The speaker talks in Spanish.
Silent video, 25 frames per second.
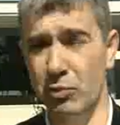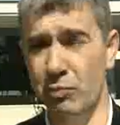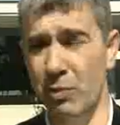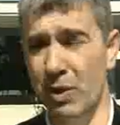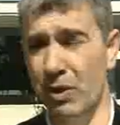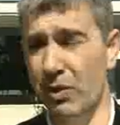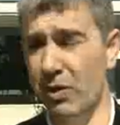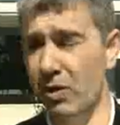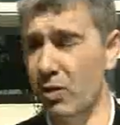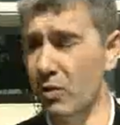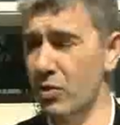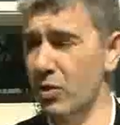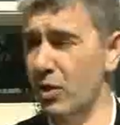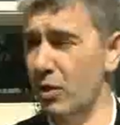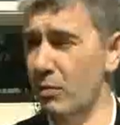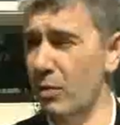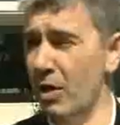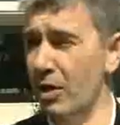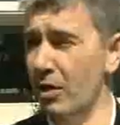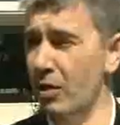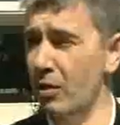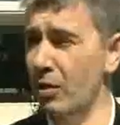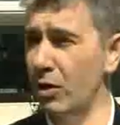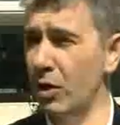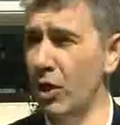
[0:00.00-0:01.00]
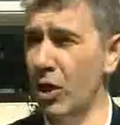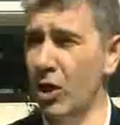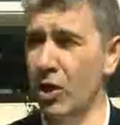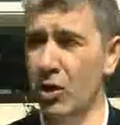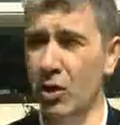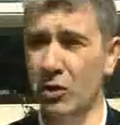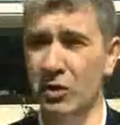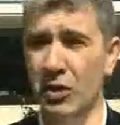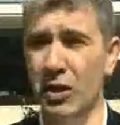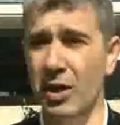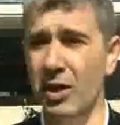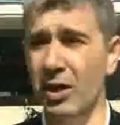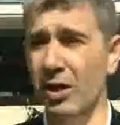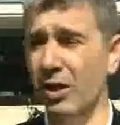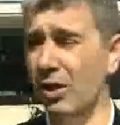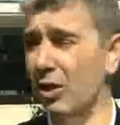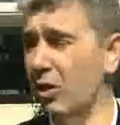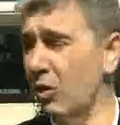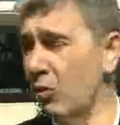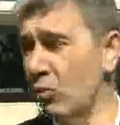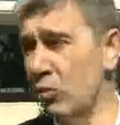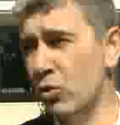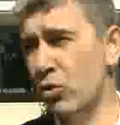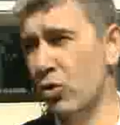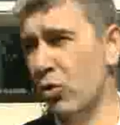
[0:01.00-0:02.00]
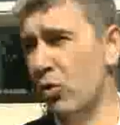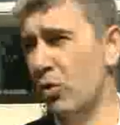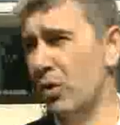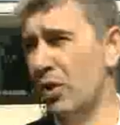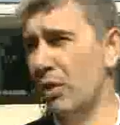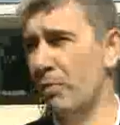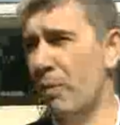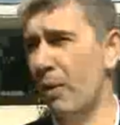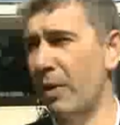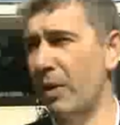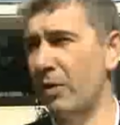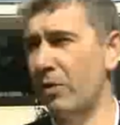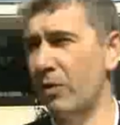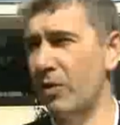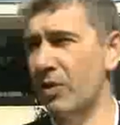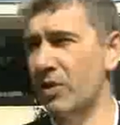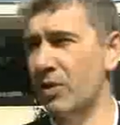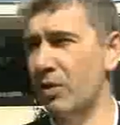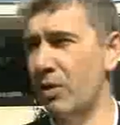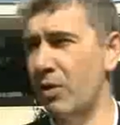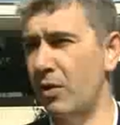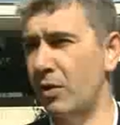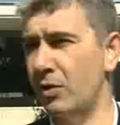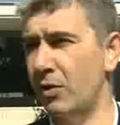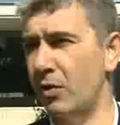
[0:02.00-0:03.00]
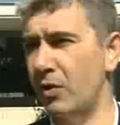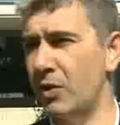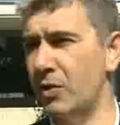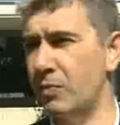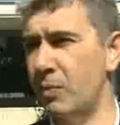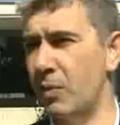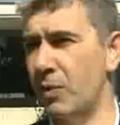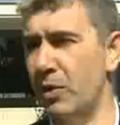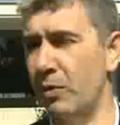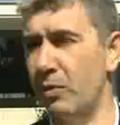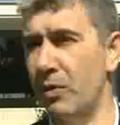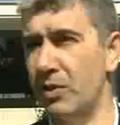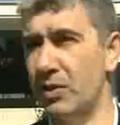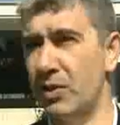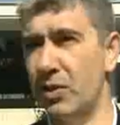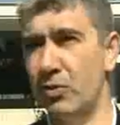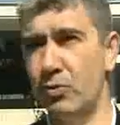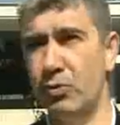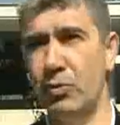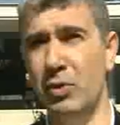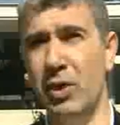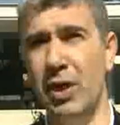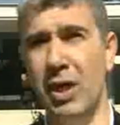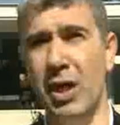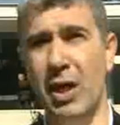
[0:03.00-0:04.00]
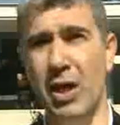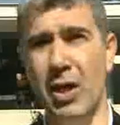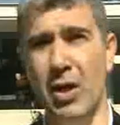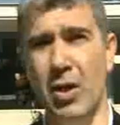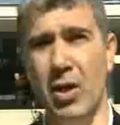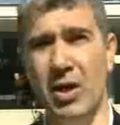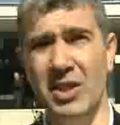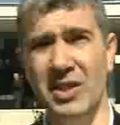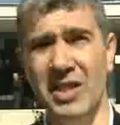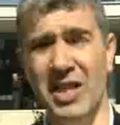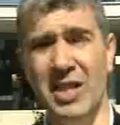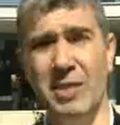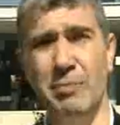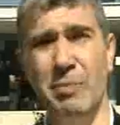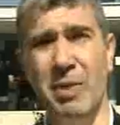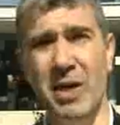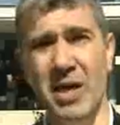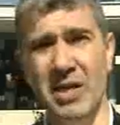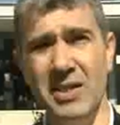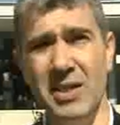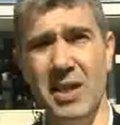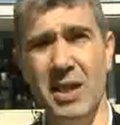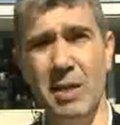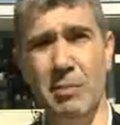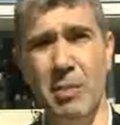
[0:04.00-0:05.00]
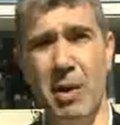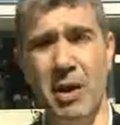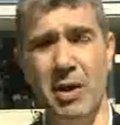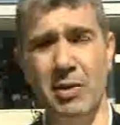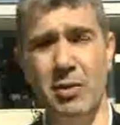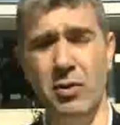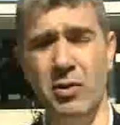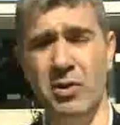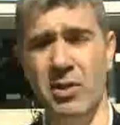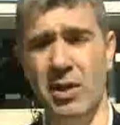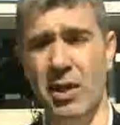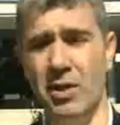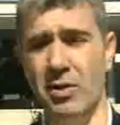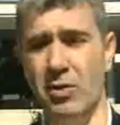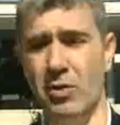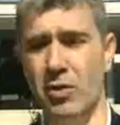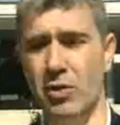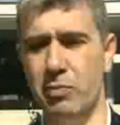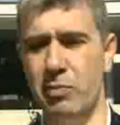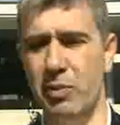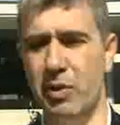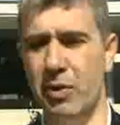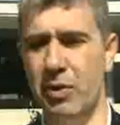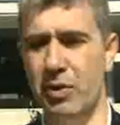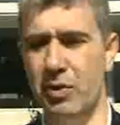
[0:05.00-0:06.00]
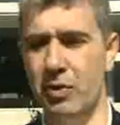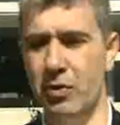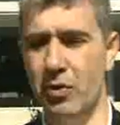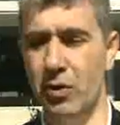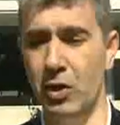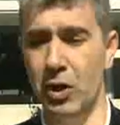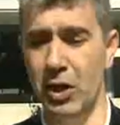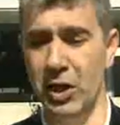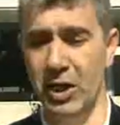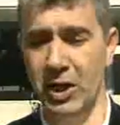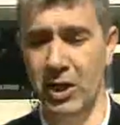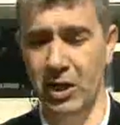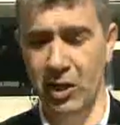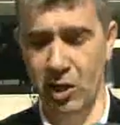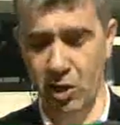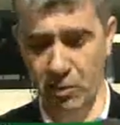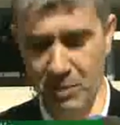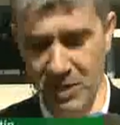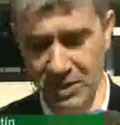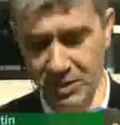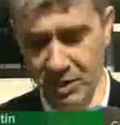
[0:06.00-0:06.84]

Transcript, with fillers: vecinos del barrio no tienen ni un solo equipamiento en este momento disponible. Este se espera este equipamiento desde el año 2005. Y lo más